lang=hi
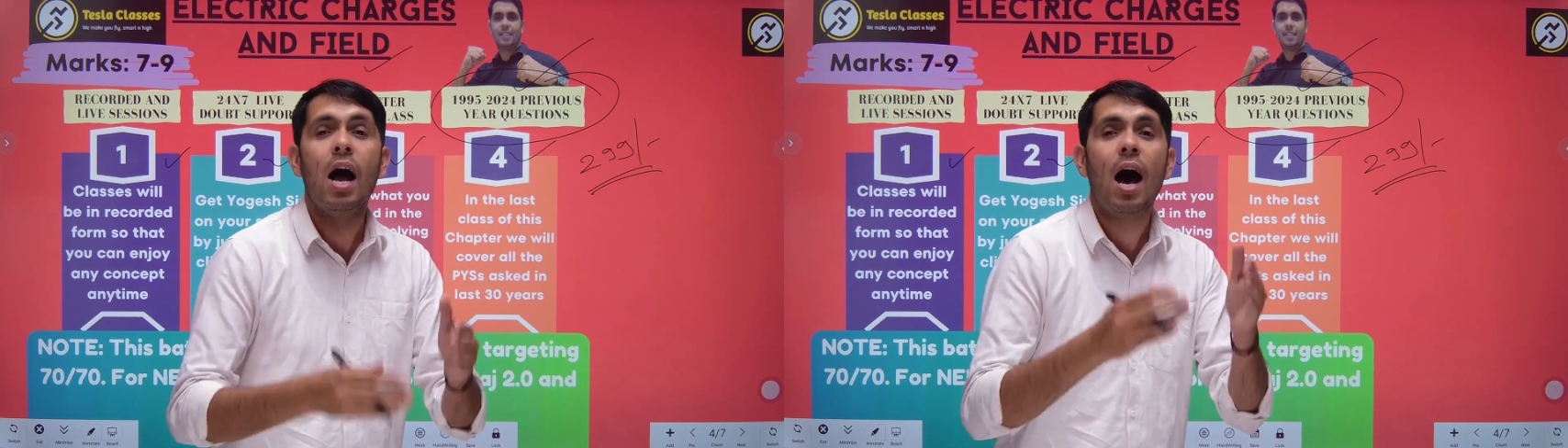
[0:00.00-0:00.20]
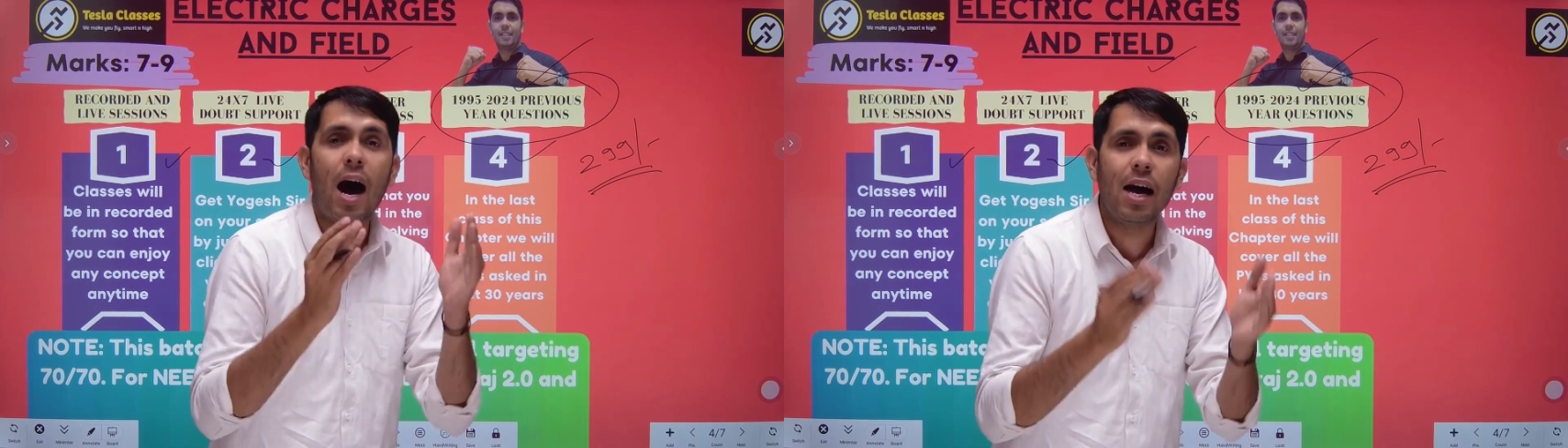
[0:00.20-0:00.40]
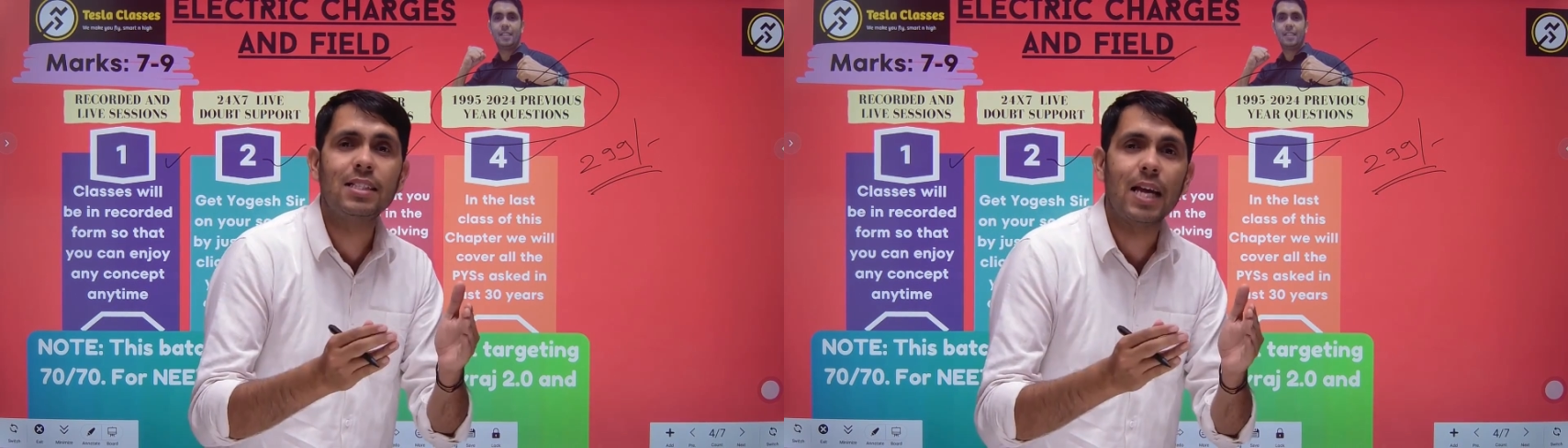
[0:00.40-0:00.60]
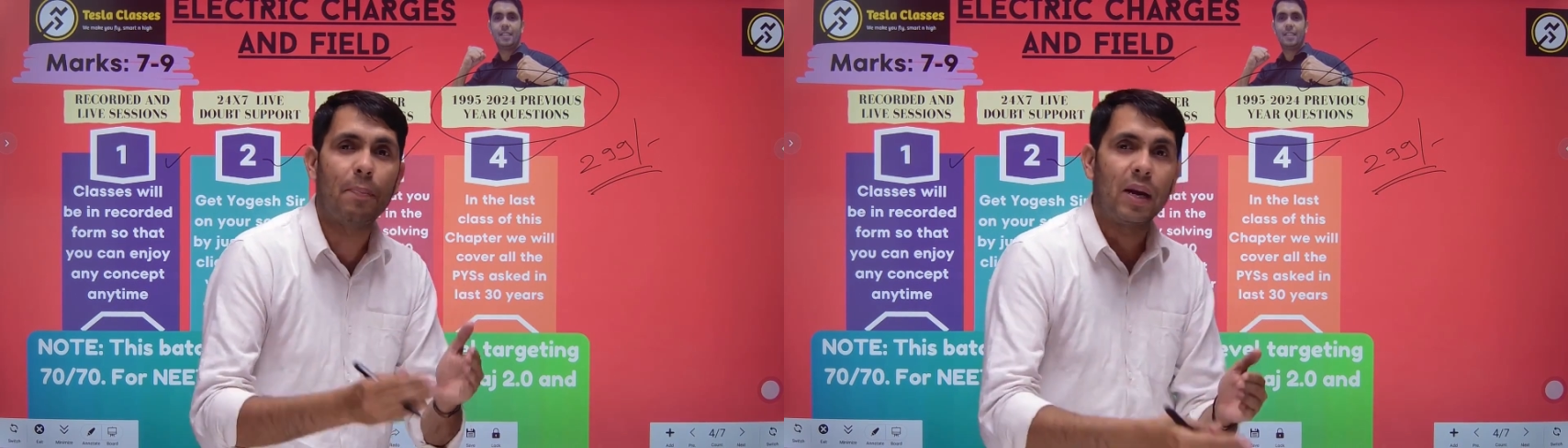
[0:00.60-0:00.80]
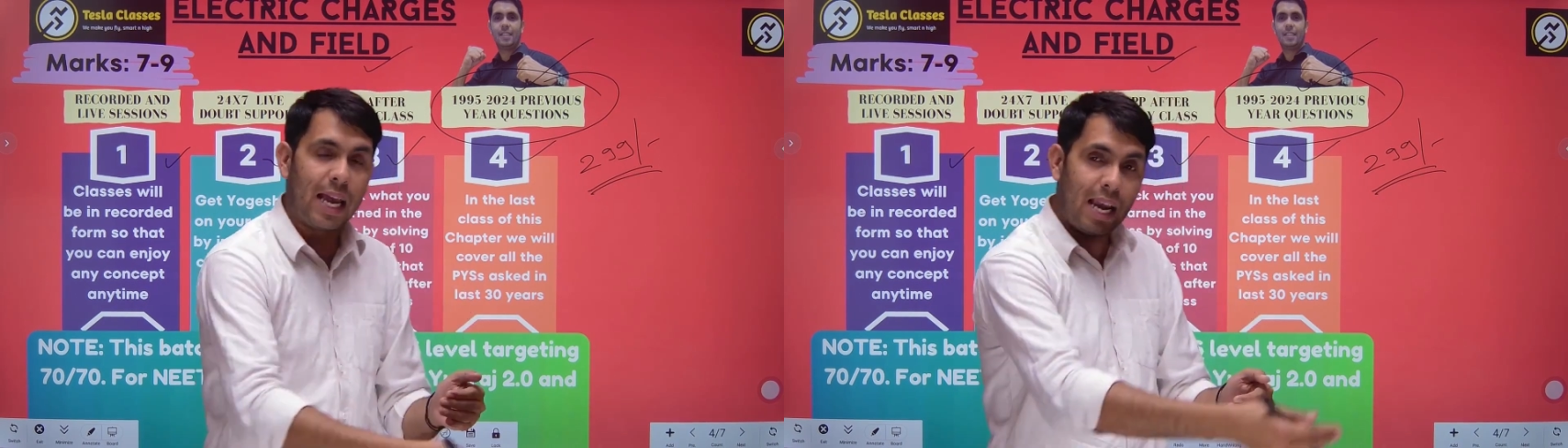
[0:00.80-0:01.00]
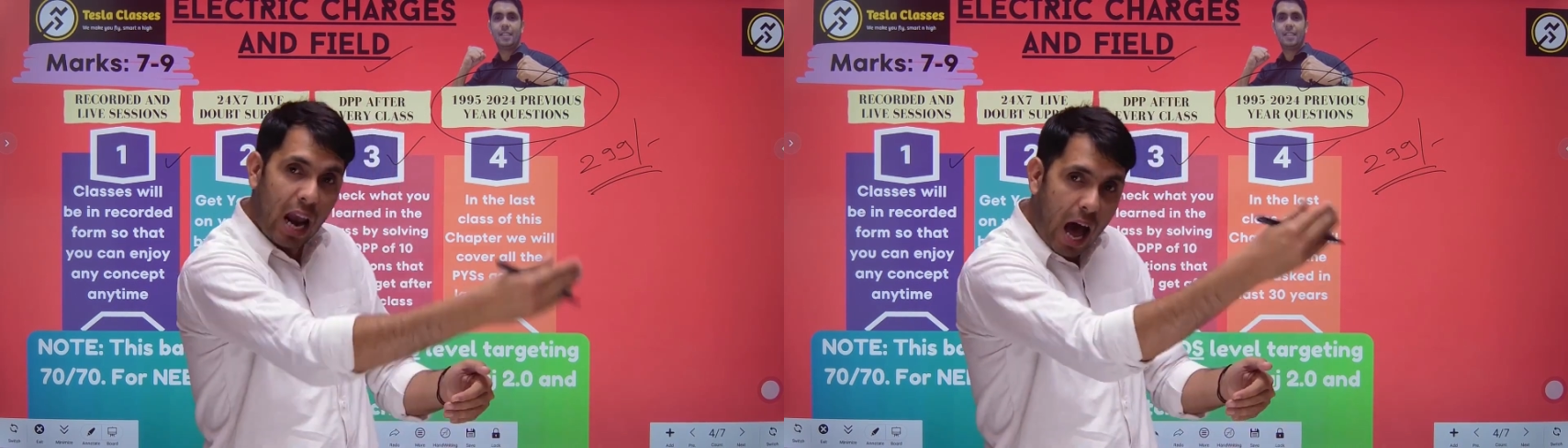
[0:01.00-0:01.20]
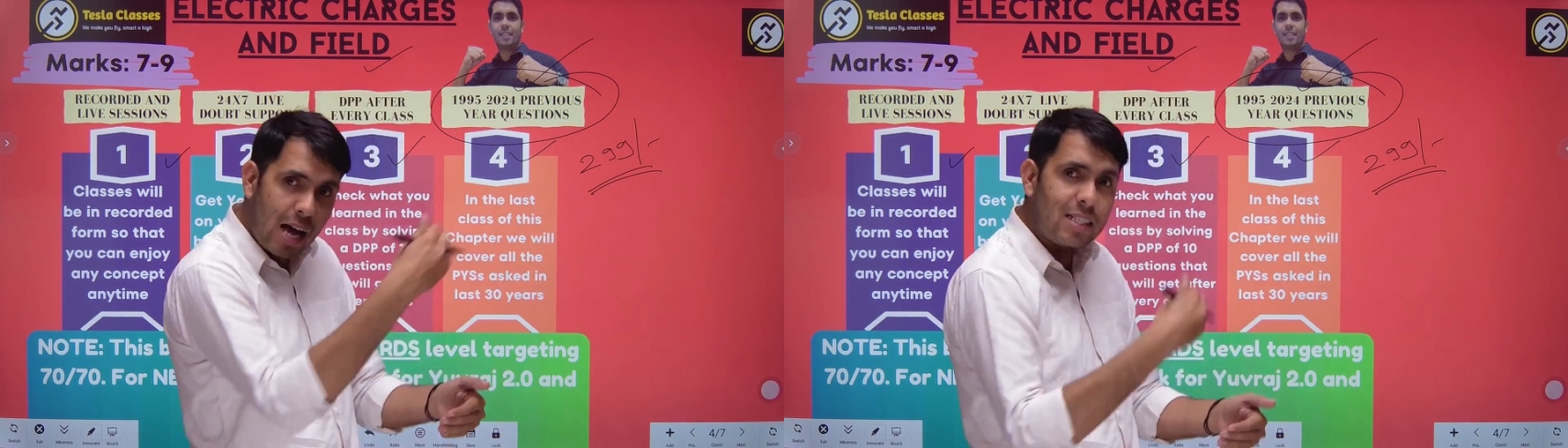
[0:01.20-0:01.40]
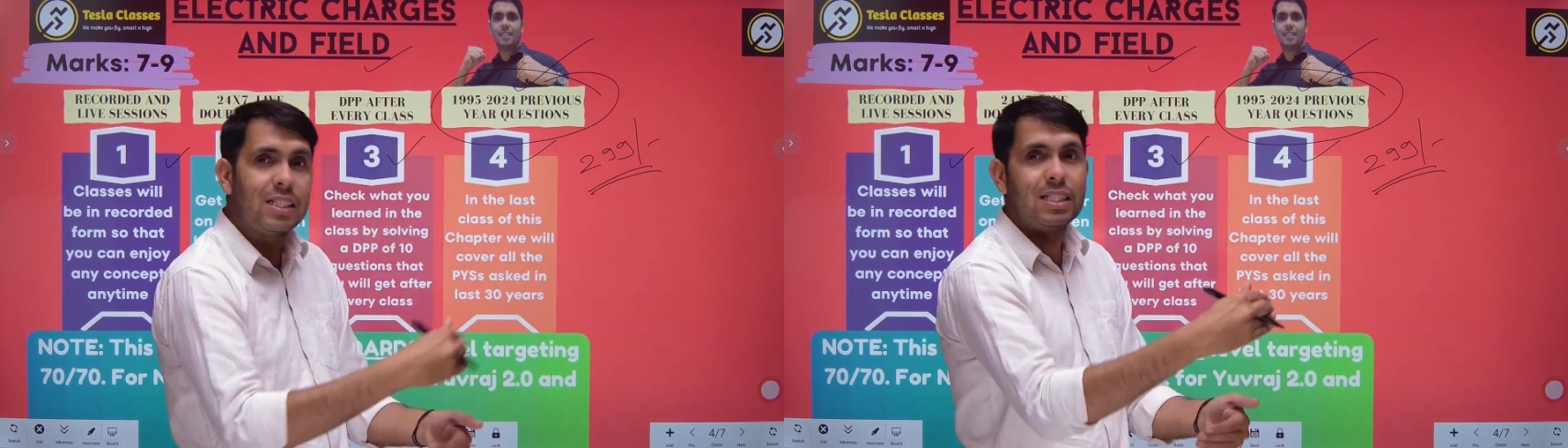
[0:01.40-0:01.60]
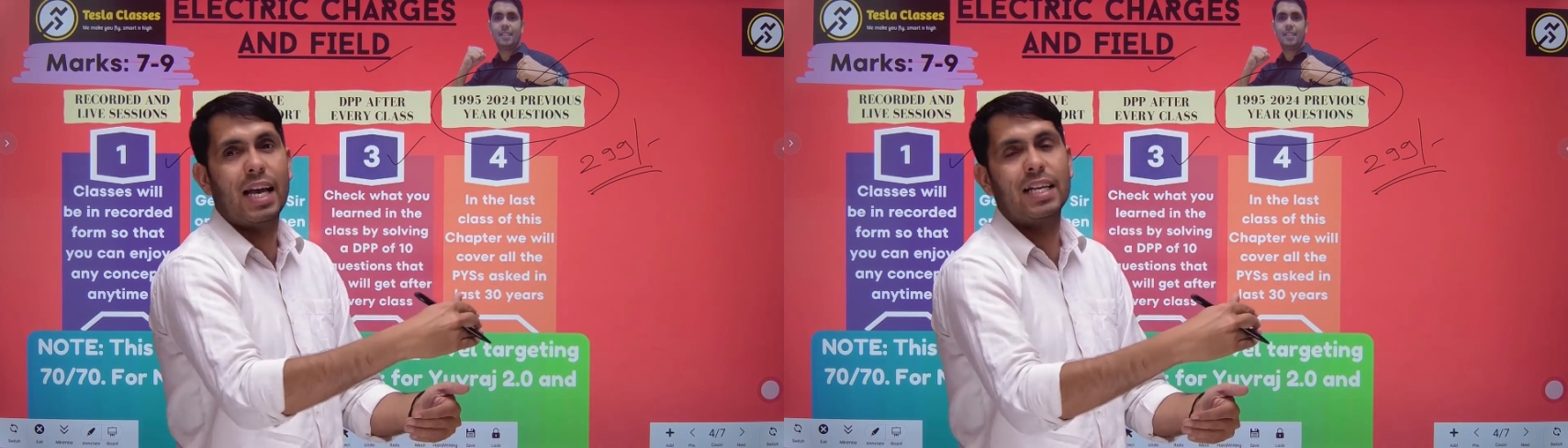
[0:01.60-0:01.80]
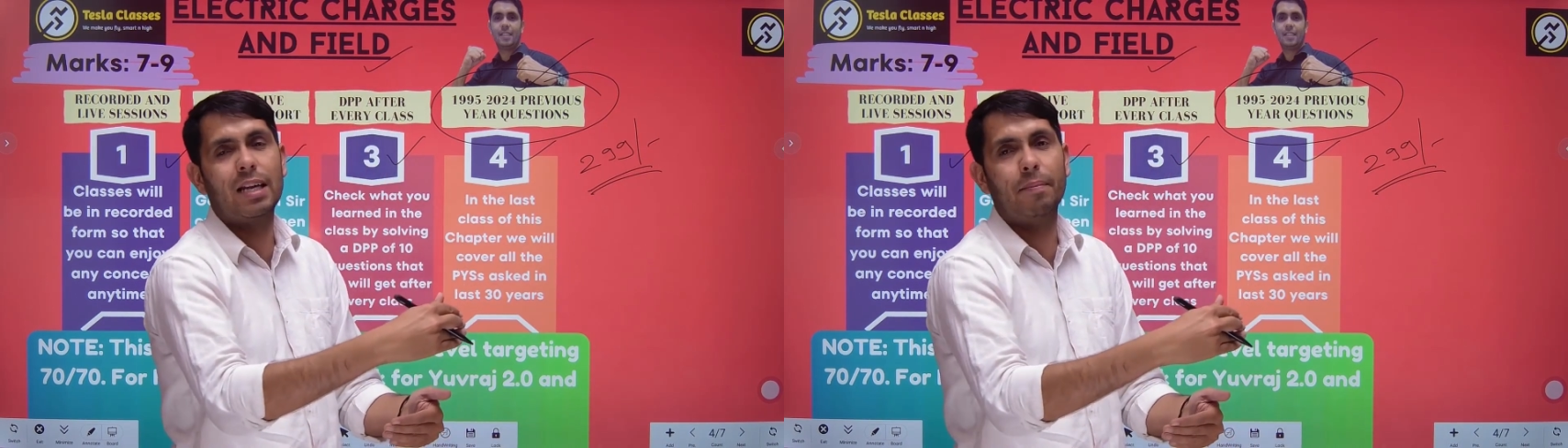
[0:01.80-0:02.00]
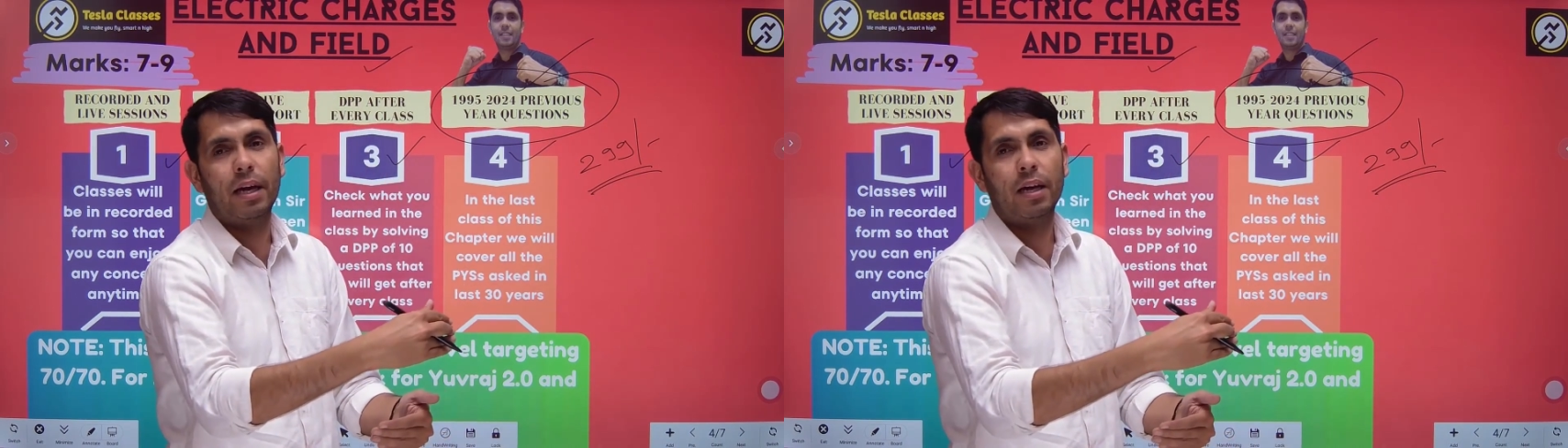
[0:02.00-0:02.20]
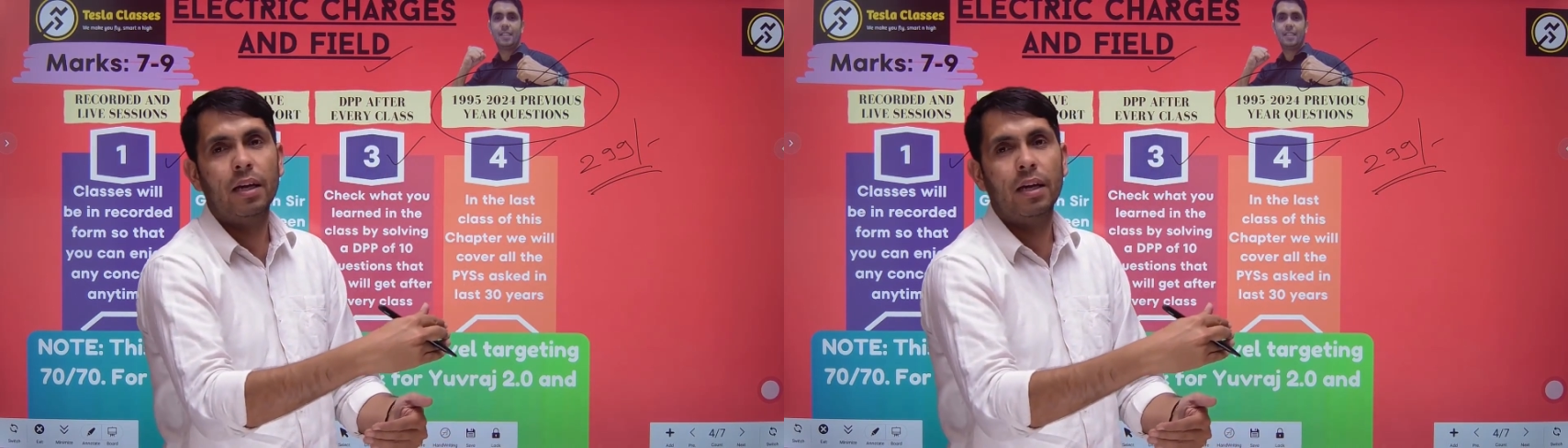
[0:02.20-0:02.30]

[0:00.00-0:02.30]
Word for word: हर चैप्टर के लास्ट सेशन में